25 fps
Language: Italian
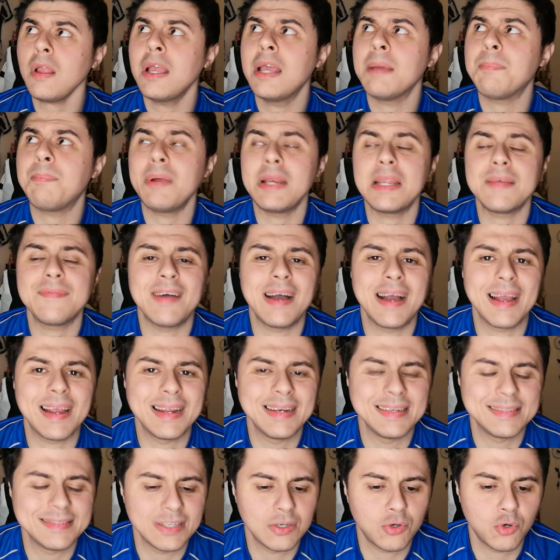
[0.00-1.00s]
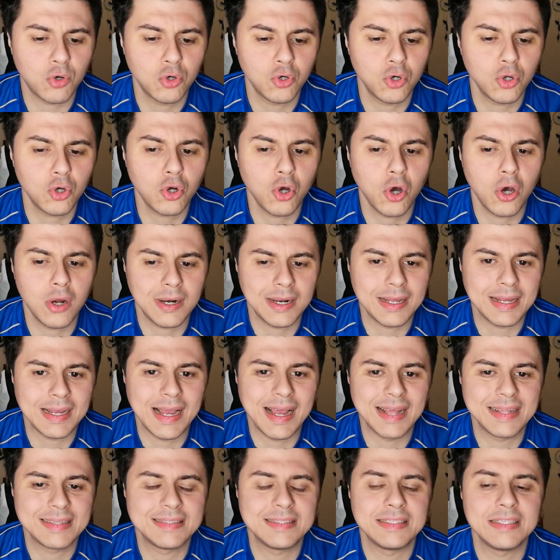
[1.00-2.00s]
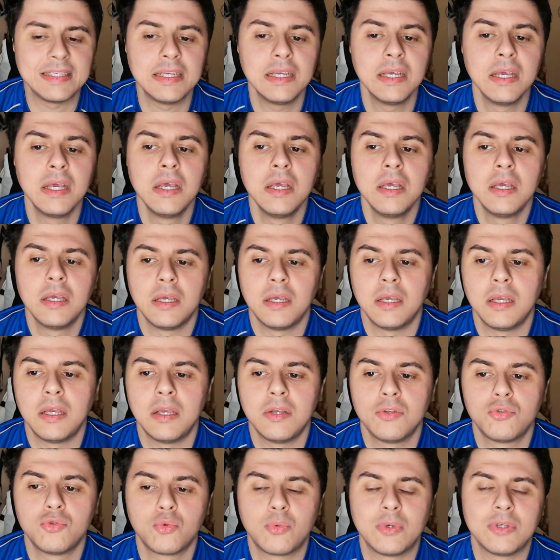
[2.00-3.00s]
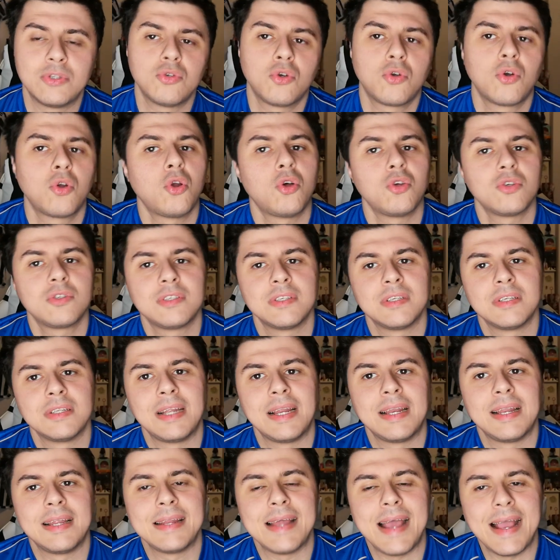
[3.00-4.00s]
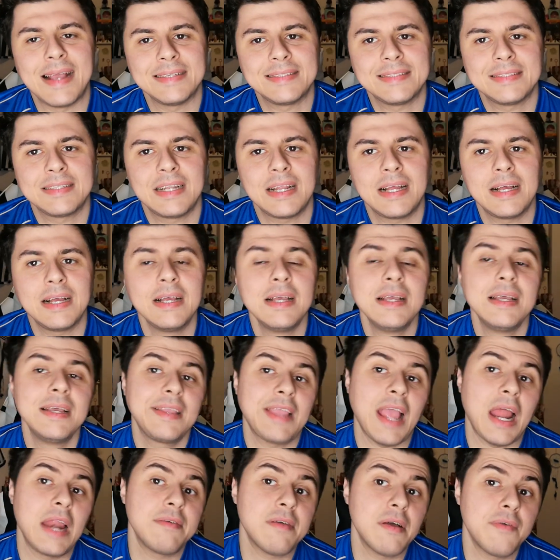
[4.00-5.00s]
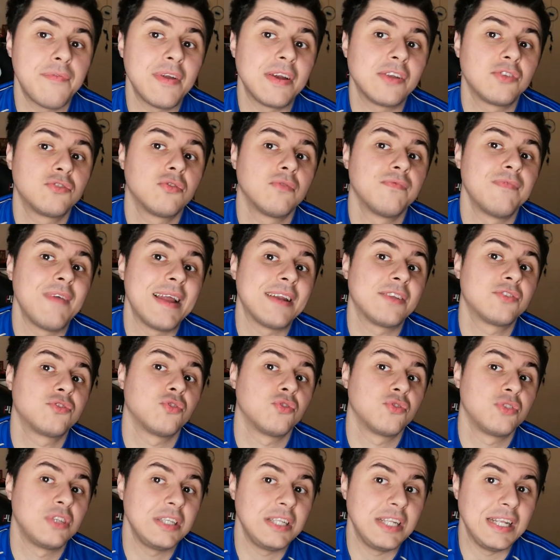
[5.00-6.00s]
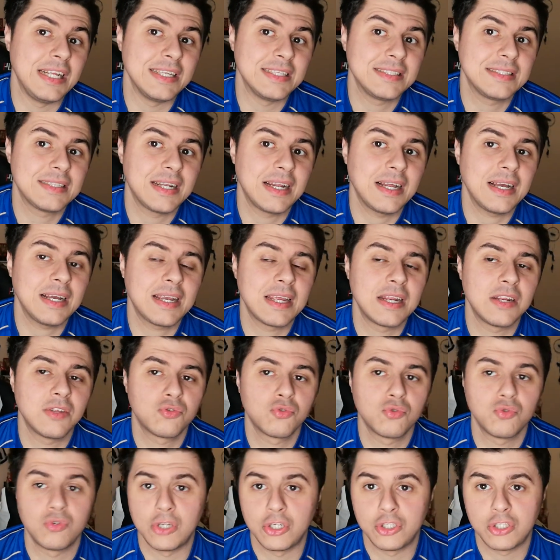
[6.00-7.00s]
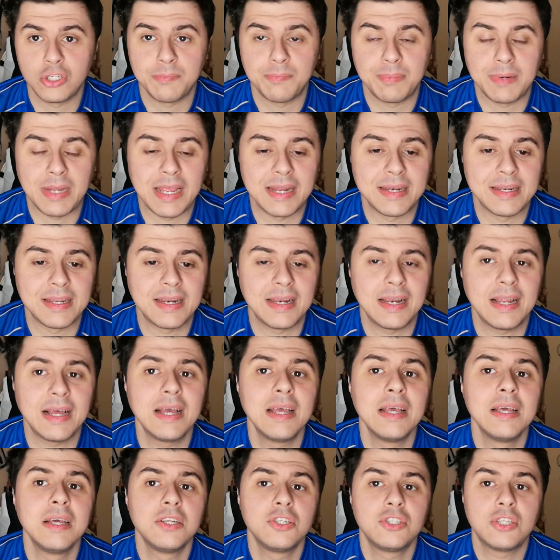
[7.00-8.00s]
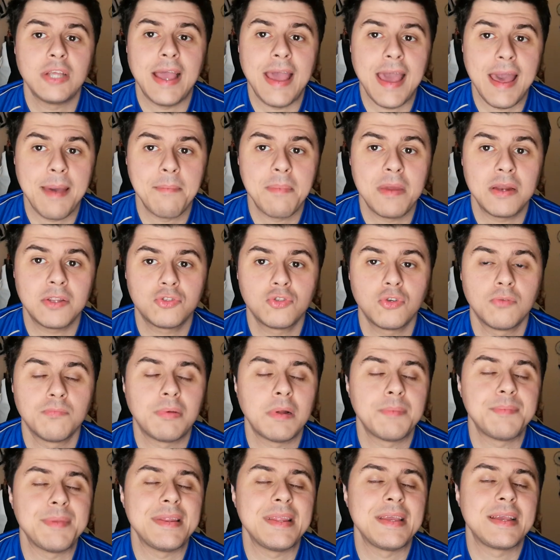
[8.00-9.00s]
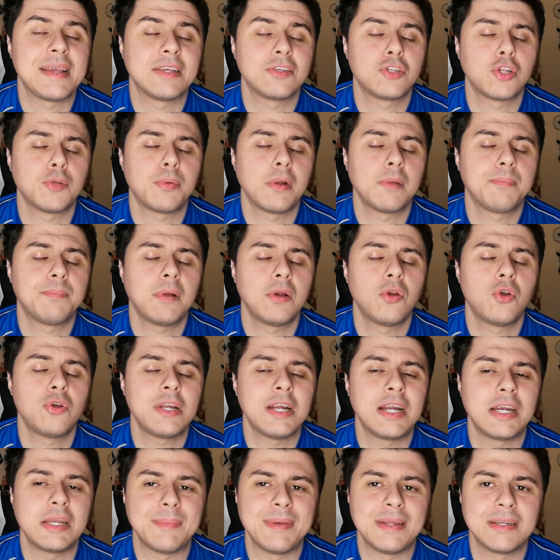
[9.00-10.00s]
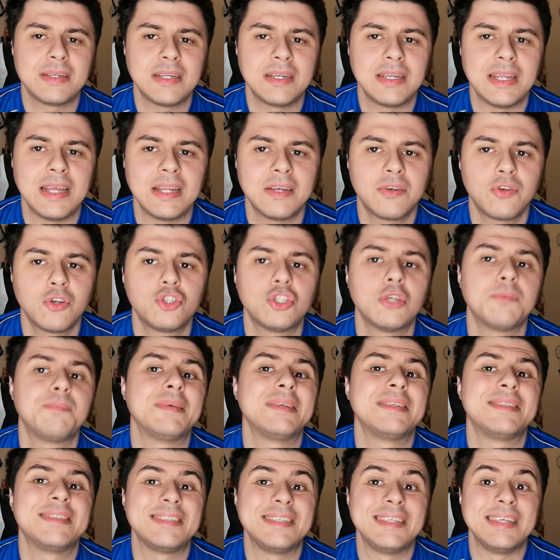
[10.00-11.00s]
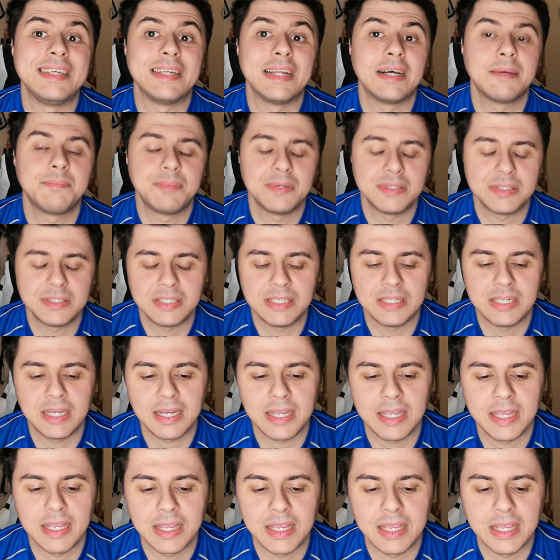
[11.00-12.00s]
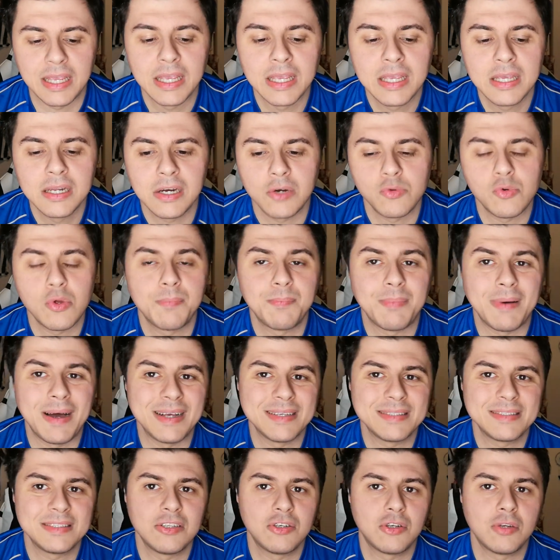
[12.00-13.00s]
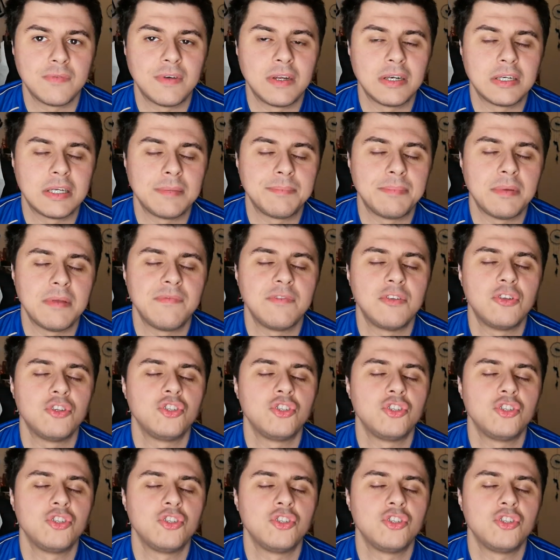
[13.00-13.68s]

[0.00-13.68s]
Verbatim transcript: e poi arriva anche il secondo gol, ragazzi, eh, su questo cross dalla destra che arriva verso, verso, sinistra, che nessuno riesce a prenderla. C'è Emerson Palmieri che stoppa il pallone, la rimette dentro. C'è Pessina, Pessina che tra due passi trova il tapin